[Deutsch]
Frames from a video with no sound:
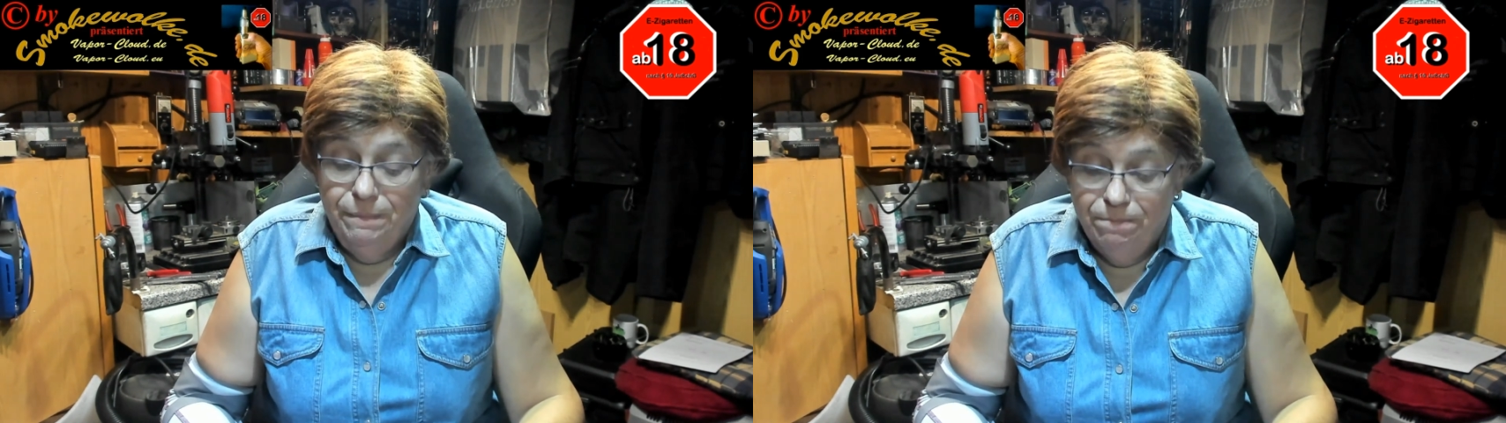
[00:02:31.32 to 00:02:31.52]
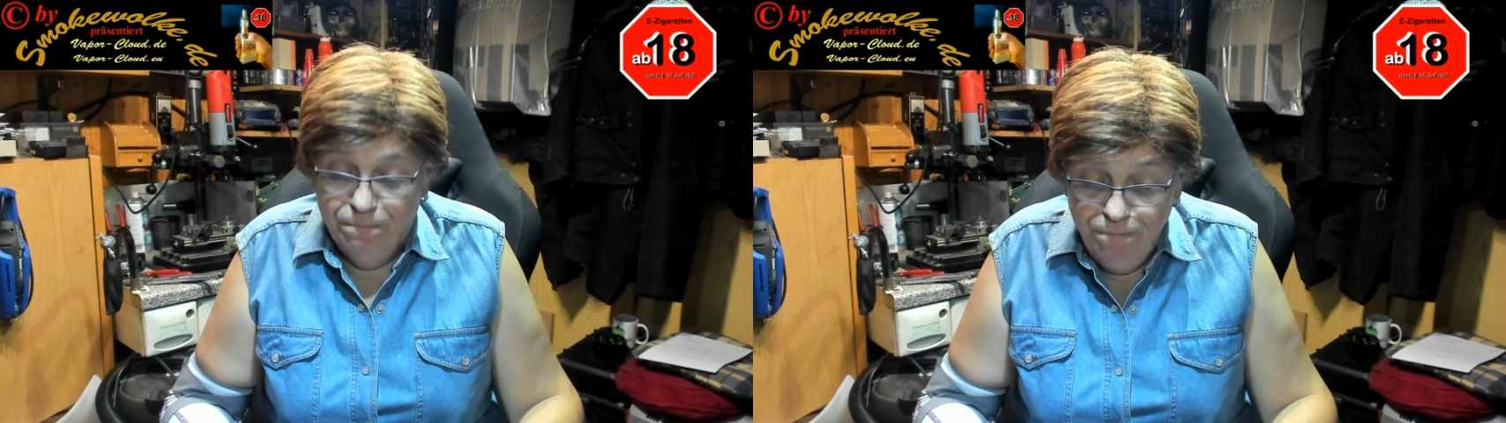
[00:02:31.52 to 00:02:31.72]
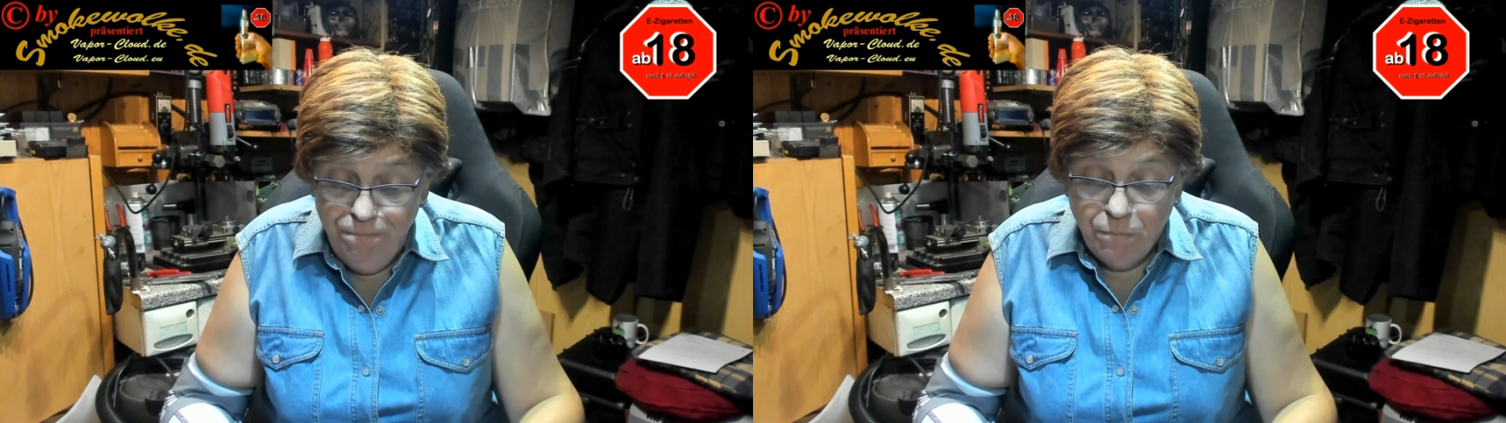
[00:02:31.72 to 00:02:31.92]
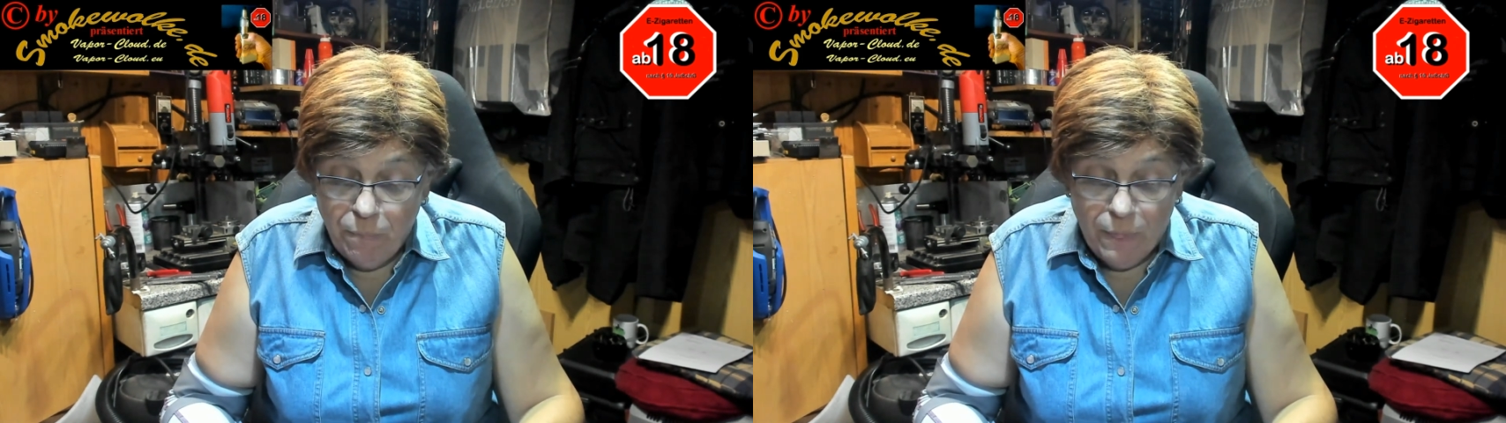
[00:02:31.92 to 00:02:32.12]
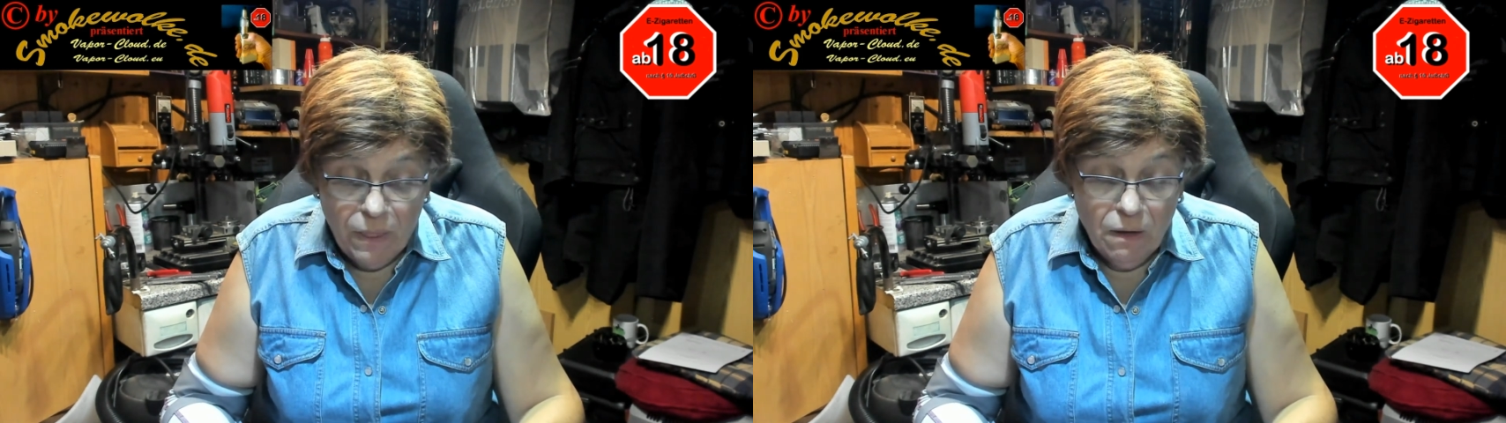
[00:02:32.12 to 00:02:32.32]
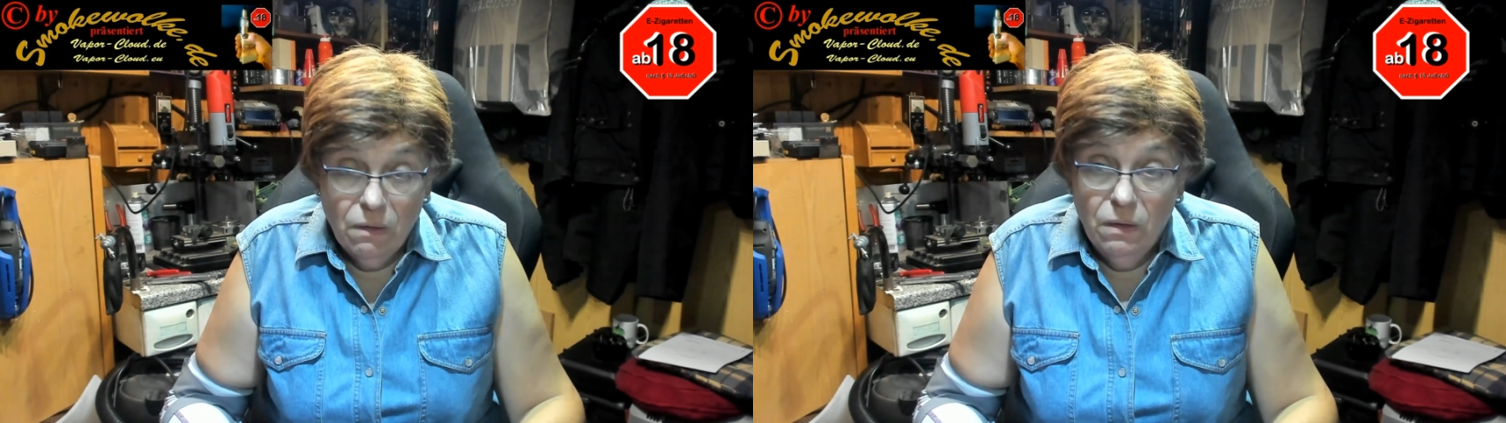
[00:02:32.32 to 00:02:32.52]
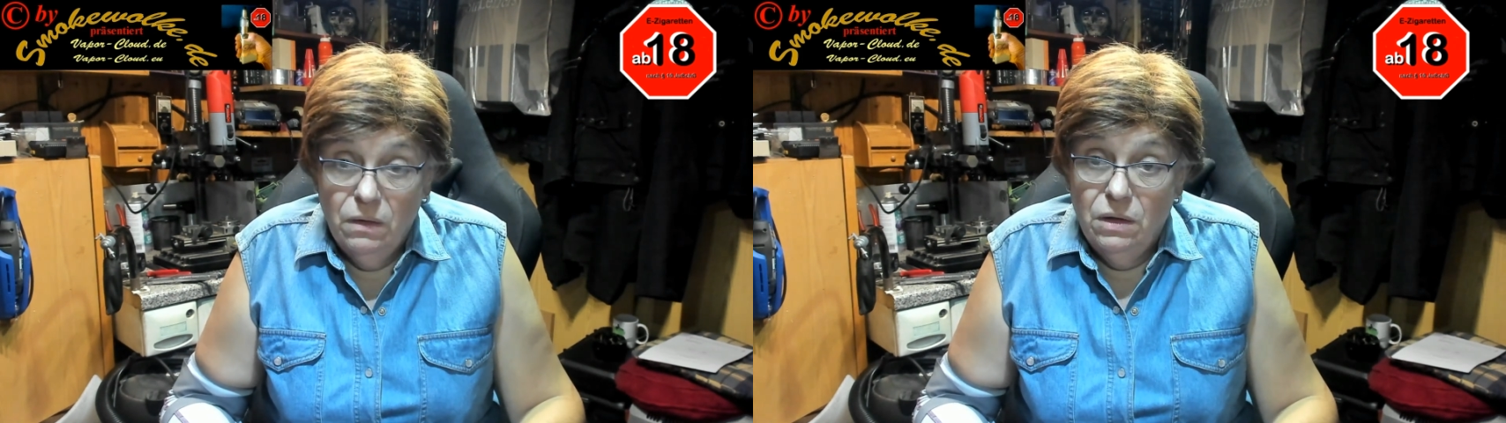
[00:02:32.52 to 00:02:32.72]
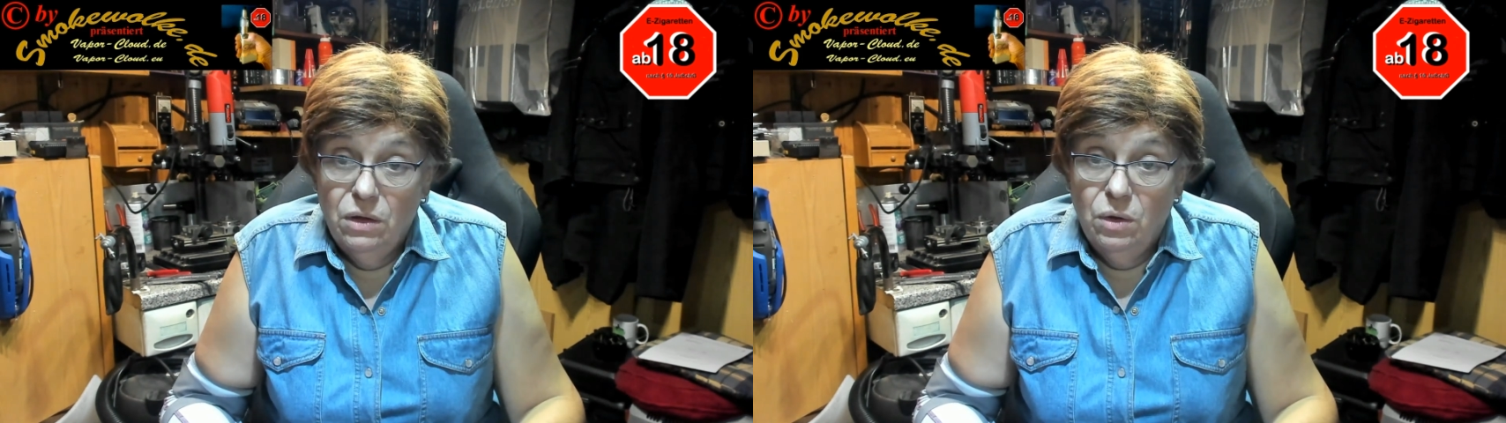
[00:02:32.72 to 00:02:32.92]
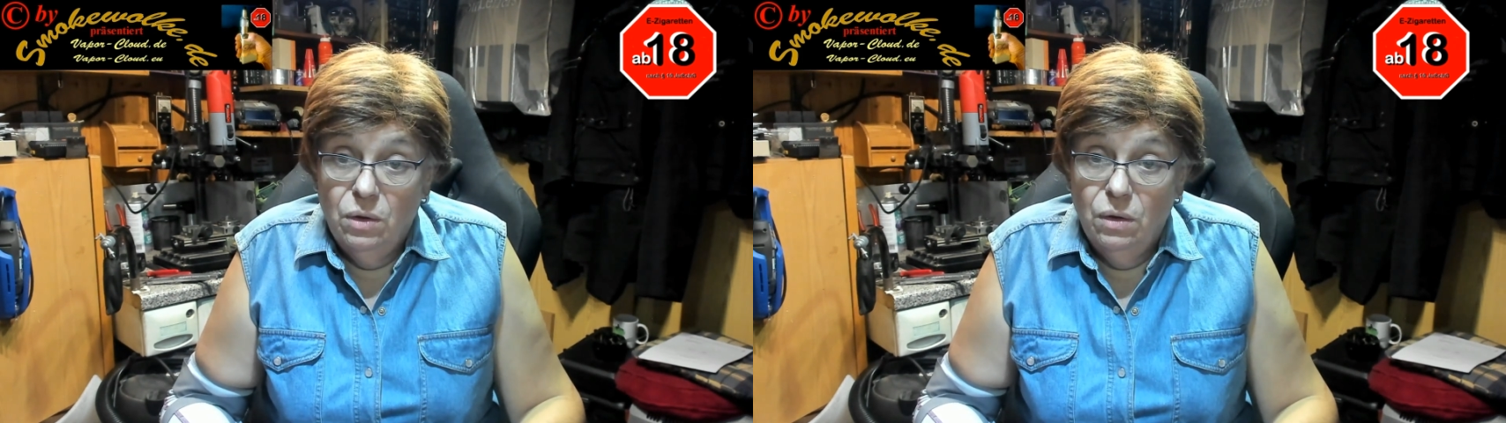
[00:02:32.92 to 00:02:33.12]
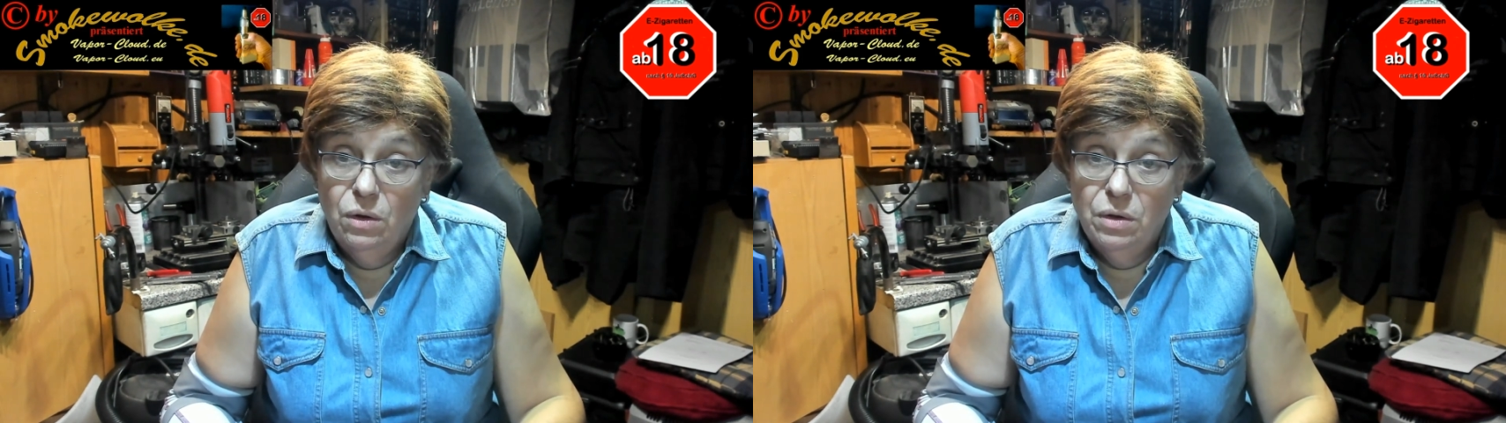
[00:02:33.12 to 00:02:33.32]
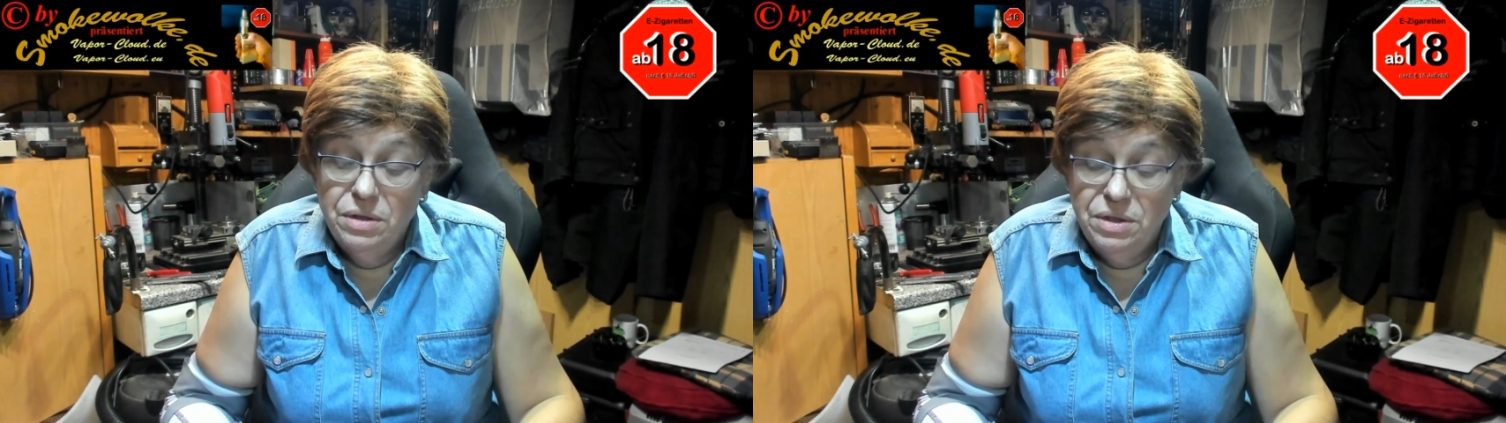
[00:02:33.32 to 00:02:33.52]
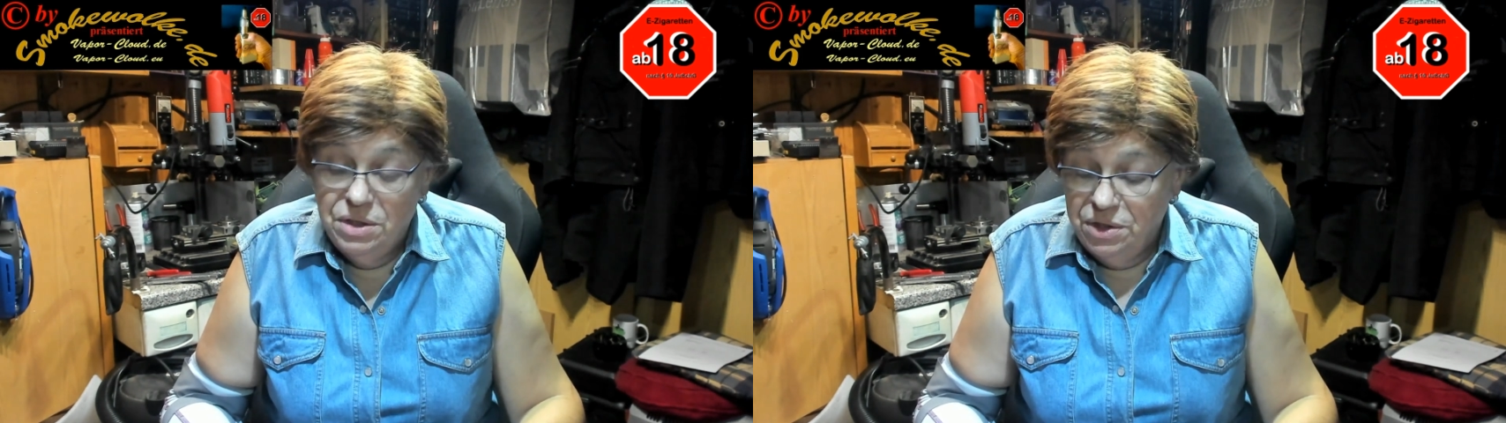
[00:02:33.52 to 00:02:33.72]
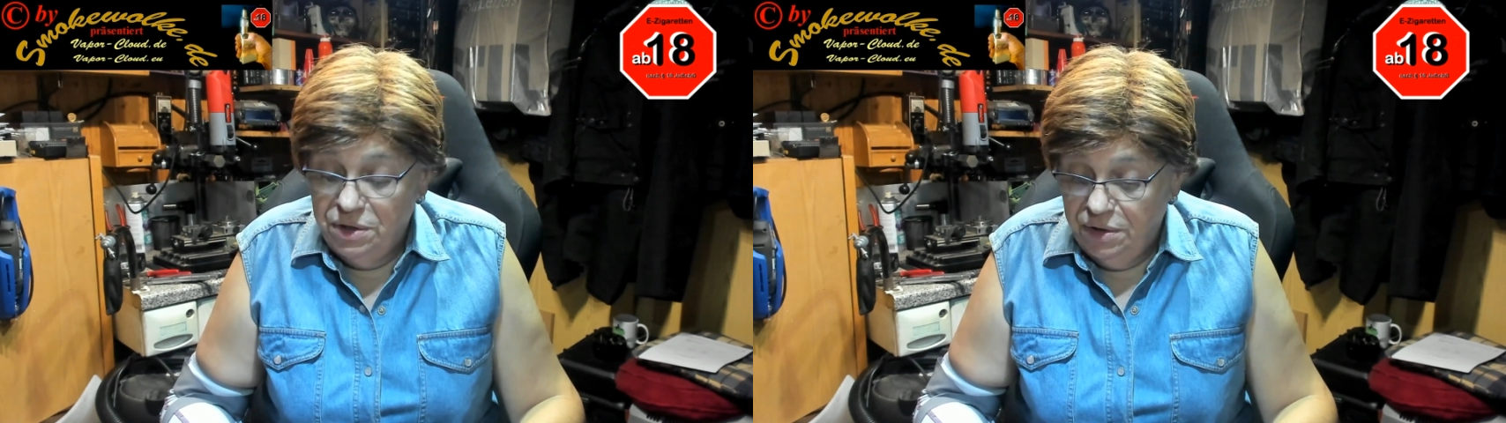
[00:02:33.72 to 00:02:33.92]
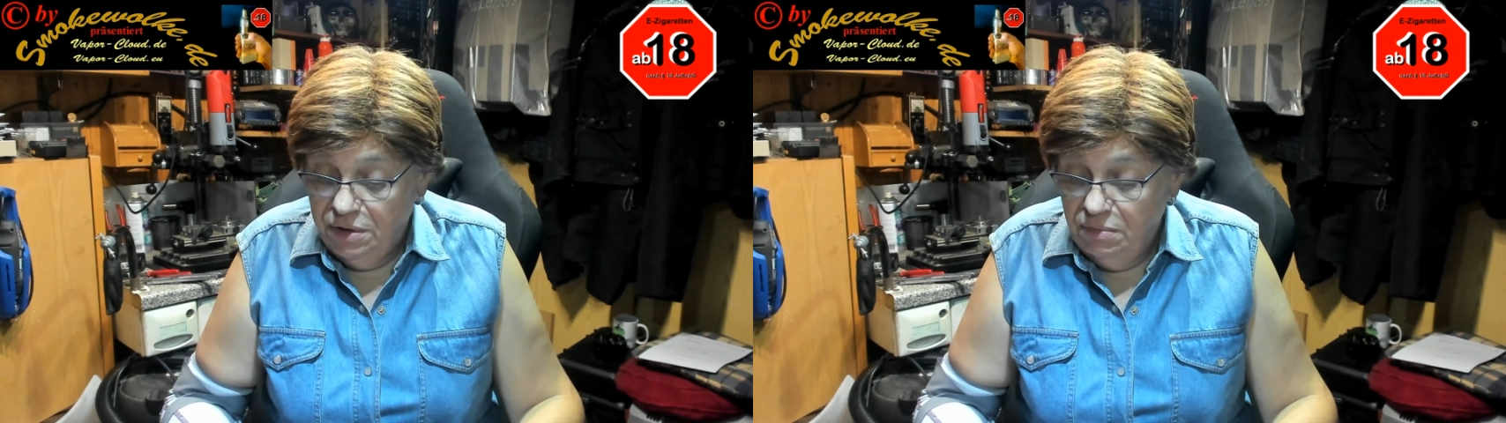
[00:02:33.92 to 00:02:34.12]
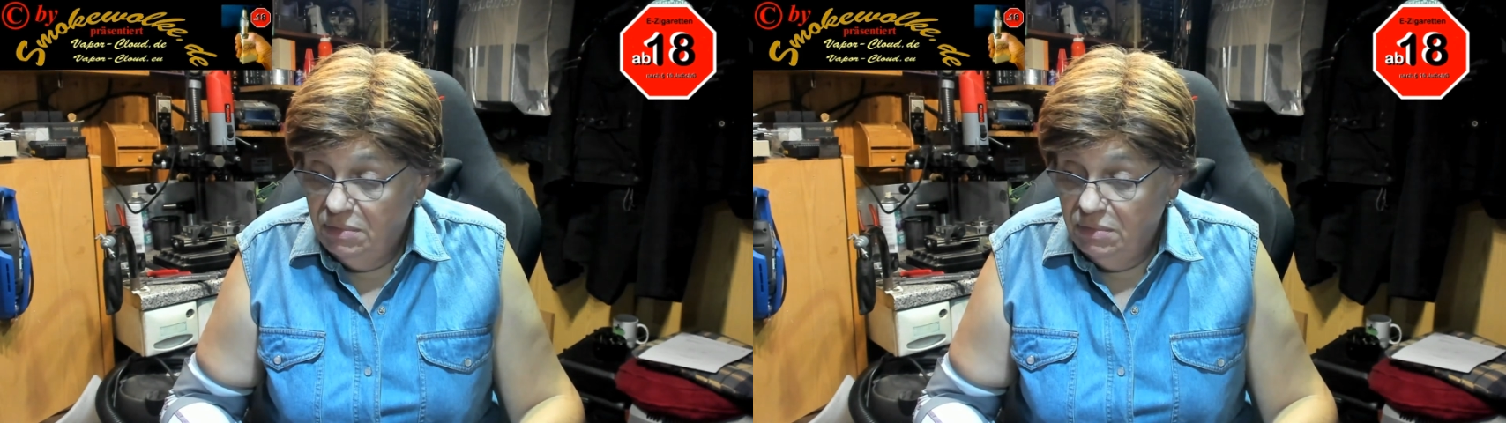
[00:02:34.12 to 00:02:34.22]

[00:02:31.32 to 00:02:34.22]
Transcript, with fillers: Hm? Und äh,